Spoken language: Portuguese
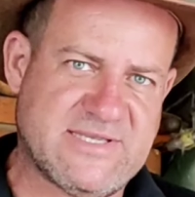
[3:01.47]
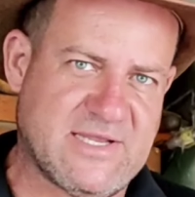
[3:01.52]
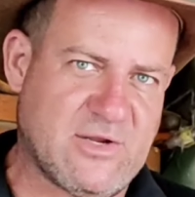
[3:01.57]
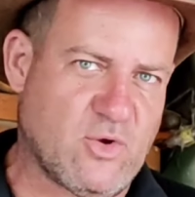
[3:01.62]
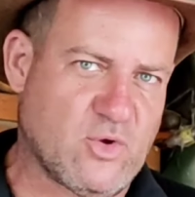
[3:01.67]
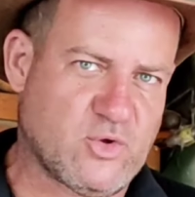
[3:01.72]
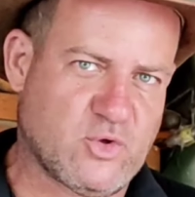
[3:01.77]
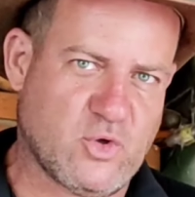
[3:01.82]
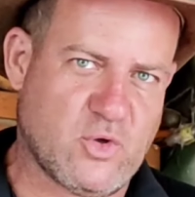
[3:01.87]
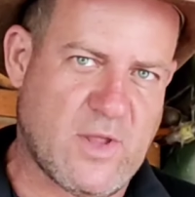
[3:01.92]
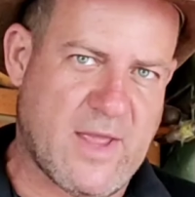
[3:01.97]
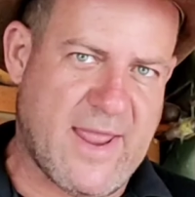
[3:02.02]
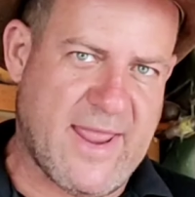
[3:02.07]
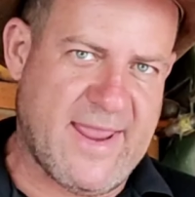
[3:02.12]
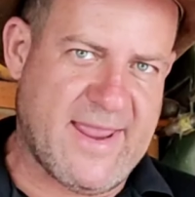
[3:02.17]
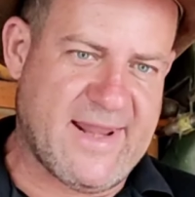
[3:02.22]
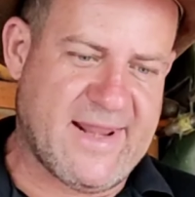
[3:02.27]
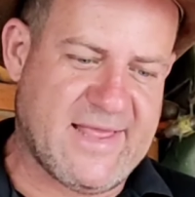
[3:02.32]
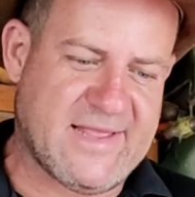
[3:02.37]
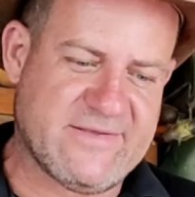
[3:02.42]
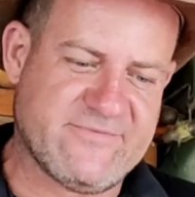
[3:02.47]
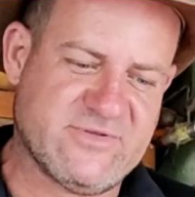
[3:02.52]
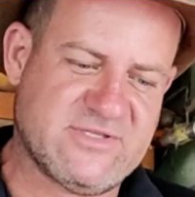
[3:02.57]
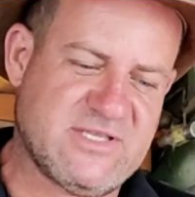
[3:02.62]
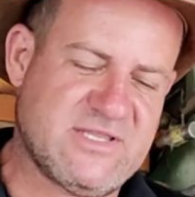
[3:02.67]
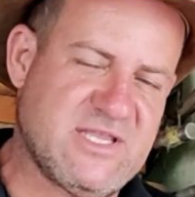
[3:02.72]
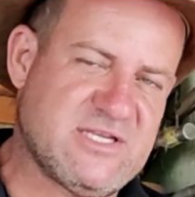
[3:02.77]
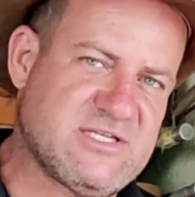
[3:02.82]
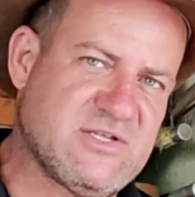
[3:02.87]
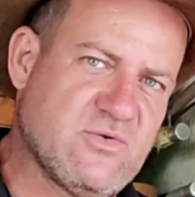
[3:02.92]
selou toda ela,
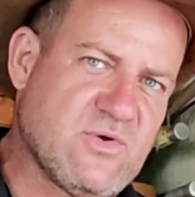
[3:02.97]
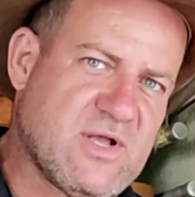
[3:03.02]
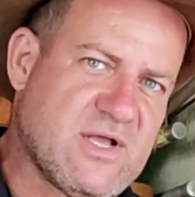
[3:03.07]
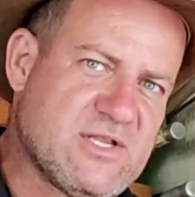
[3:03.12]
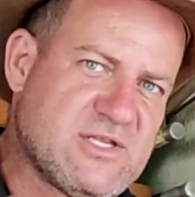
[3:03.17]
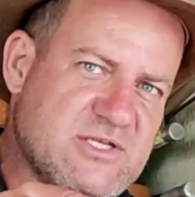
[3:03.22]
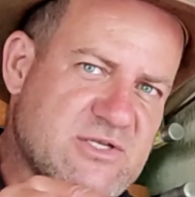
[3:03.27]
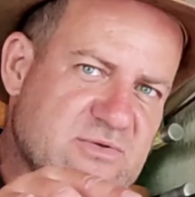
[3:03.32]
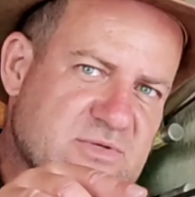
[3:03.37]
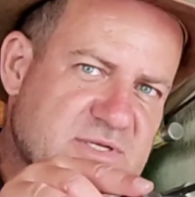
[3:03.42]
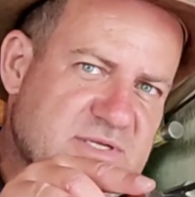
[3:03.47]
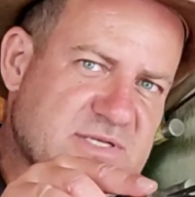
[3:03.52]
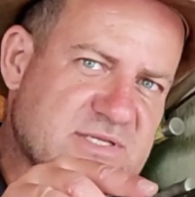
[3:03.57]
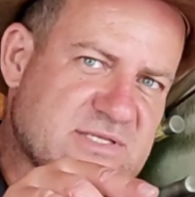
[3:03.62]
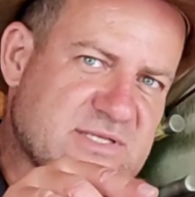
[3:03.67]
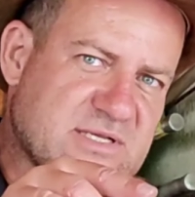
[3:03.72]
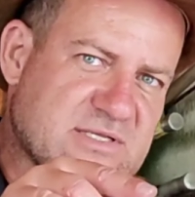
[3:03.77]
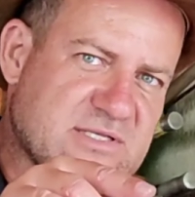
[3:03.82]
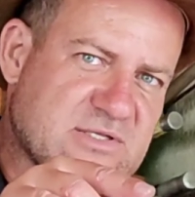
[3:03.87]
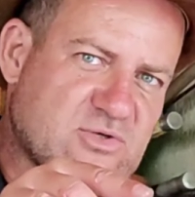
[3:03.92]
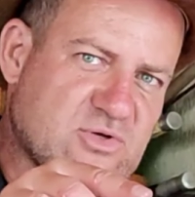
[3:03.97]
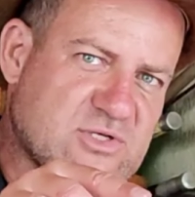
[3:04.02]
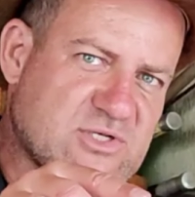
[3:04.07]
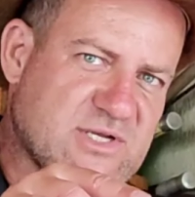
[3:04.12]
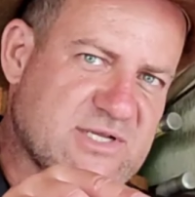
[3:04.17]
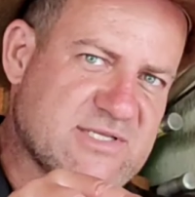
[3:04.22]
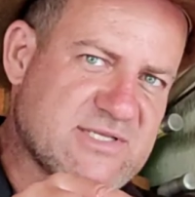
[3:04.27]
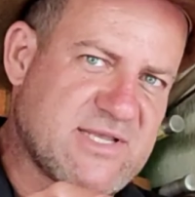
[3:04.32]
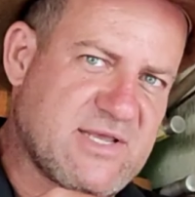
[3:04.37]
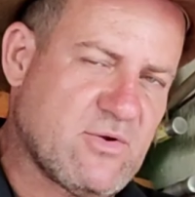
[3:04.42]
você deixa num cantinho de descanso a sua
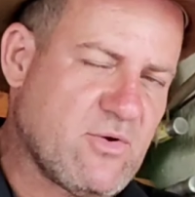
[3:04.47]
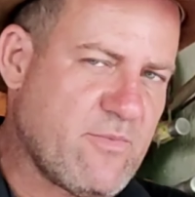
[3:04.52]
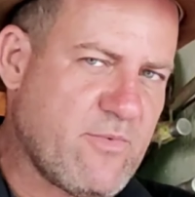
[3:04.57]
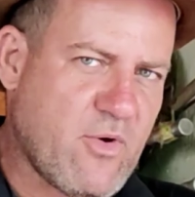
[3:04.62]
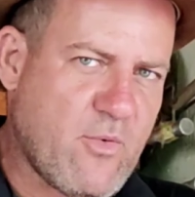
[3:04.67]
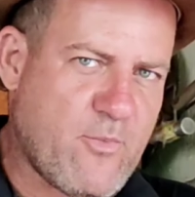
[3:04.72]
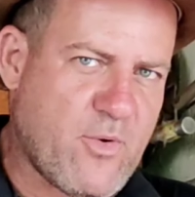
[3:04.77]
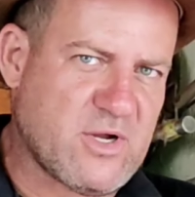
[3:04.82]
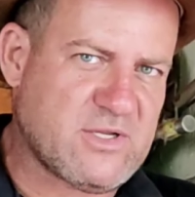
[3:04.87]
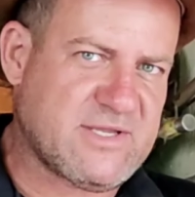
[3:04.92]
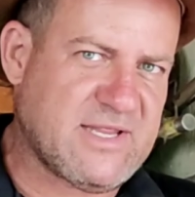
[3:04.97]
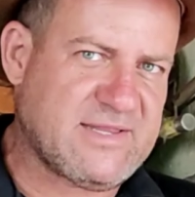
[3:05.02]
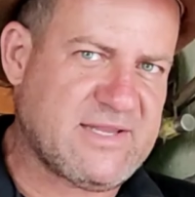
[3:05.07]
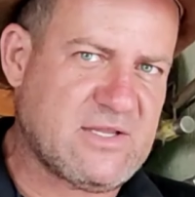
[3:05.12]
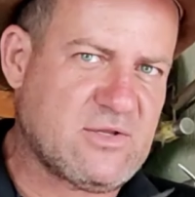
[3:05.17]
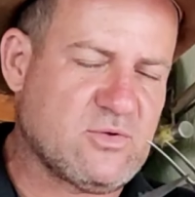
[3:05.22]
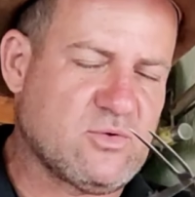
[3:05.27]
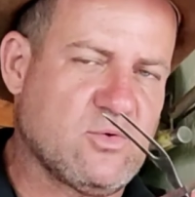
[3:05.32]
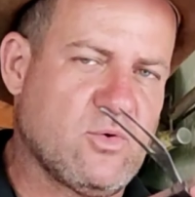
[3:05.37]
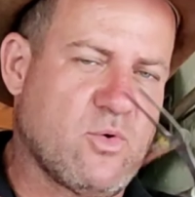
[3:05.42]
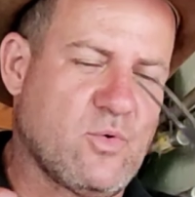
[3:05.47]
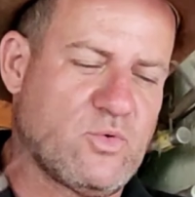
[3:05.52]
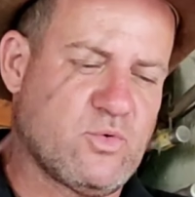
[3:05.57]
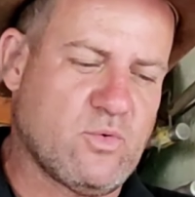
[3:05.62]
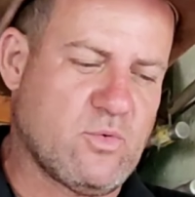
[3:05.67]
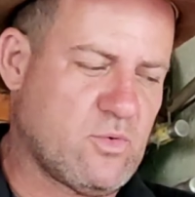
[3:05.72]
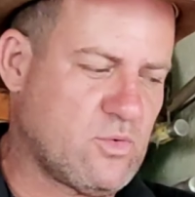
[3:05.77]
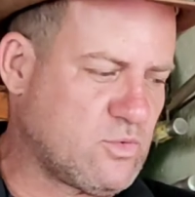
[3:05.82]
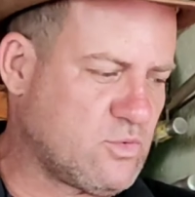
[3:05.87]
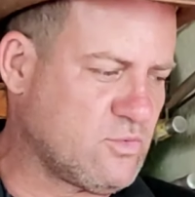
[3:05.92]
churrasqueira, ou, ou pode até dentro do,
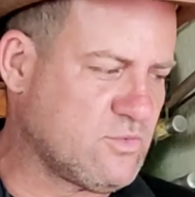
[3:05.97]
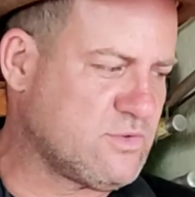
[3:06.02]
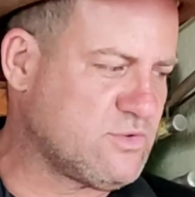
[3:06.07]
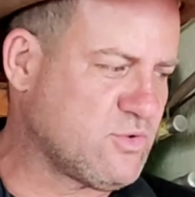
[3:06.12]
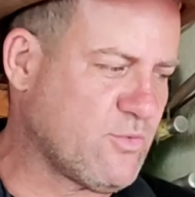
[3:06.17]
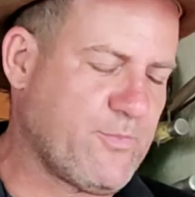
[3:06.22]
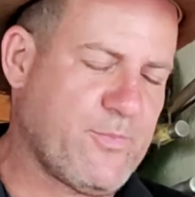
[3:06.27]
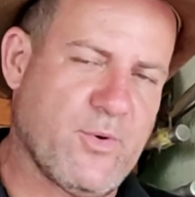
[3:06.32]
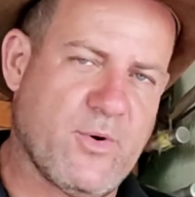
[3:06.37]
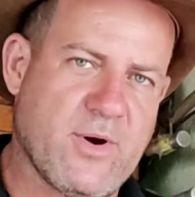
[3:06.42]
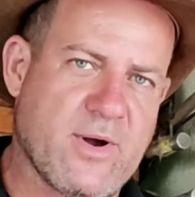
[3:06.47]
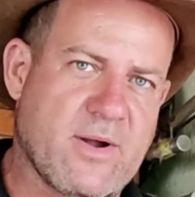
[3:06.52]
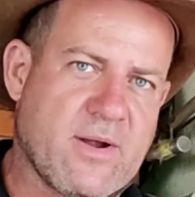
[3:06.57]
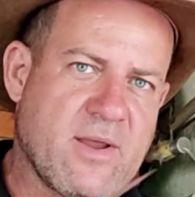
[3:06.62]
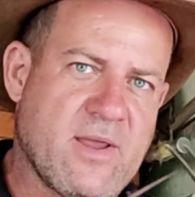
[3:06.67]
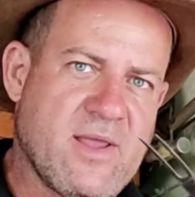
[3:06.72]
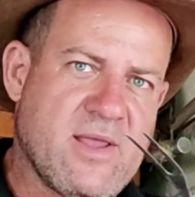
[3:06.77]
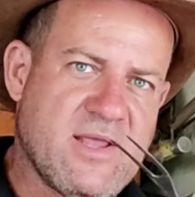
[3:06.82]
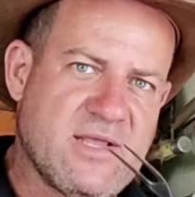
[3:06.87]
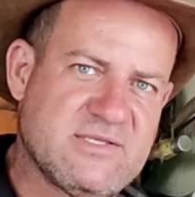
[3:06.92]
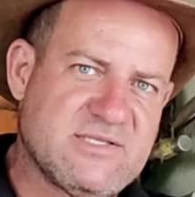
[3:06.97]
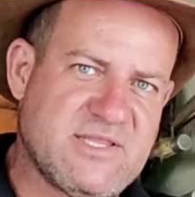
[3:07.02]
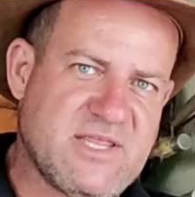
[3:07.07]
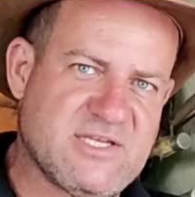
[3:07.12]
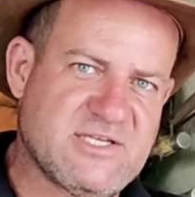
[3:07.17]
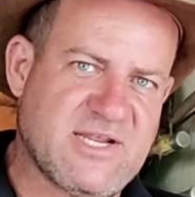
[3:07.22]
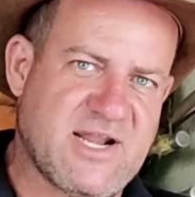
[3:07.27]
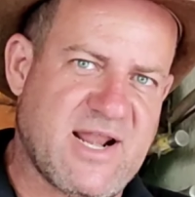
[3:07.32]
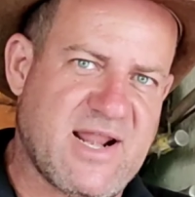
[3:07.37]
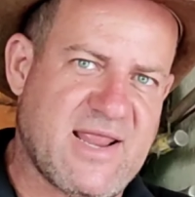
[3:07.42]
do, do isopor, você
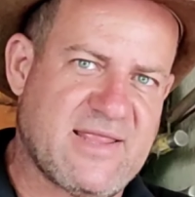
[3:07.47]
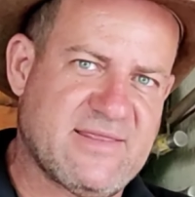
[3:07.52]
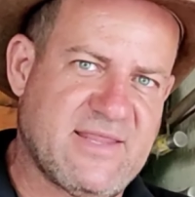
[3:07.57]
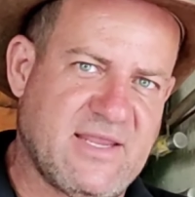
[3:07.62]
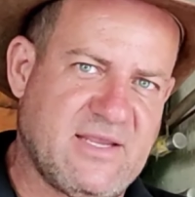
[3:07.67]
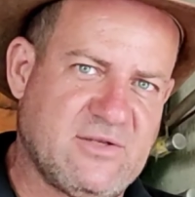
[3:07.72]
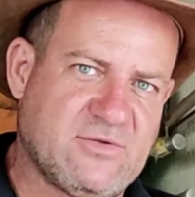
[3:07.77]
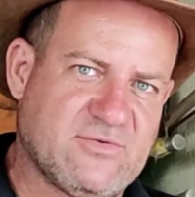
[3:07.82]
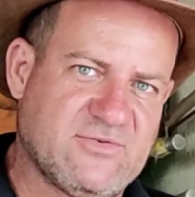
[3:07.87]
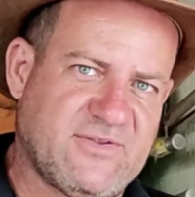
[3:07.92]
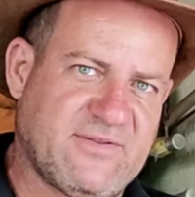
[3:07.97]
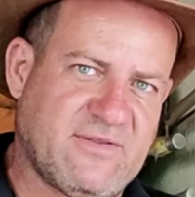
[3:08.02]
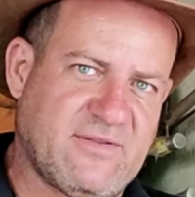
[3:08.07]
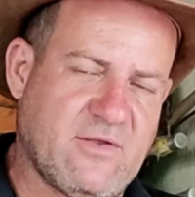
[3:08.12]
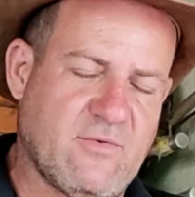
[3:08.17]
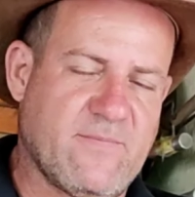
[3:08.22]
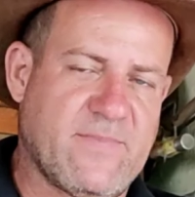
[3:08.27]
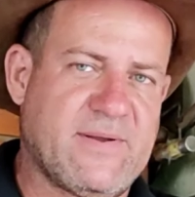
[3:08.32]
deixa ela lá dentro, você entendeu?